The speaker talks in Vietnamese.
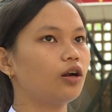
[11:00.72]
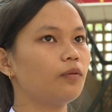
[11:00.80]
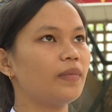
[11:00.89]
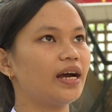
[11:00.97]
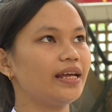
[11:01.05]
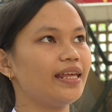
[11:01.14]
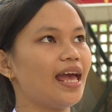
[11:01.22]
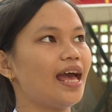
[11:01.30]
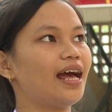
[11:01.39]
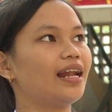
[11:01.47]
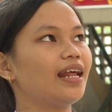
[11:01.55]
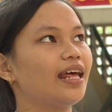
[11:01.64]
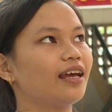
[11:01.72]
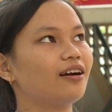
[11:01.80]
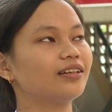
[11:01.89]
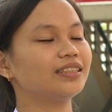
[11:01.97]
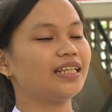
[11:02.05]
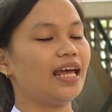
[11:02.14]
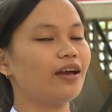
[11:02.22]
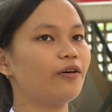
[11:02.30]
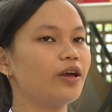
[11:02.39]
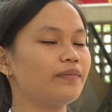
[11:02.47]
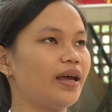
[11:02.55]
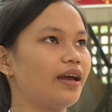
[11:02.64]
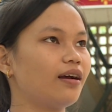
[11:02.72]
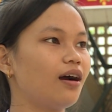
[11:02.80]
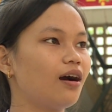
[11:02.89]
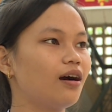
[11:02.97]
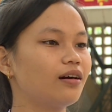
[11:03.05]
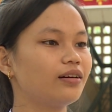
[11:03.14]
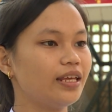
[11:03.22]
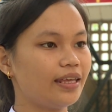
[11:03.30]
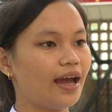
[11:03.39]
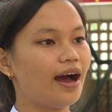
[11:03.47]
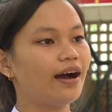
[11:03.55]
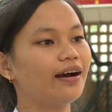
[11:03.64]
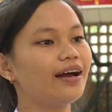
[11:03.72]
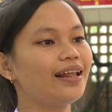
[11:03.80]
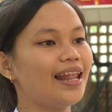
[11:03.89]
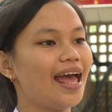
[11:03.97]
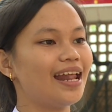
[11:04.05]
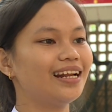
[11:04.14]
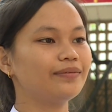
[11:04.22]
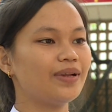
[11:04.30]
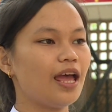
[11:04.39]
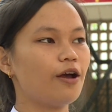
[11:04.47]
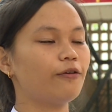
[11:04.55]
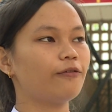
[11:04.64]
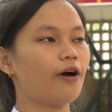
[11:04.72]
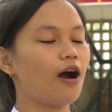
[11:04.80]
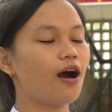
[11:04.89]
lúc mà ở nhà thì con sẽ khuyên mẹ con đi chợ là nên đem theo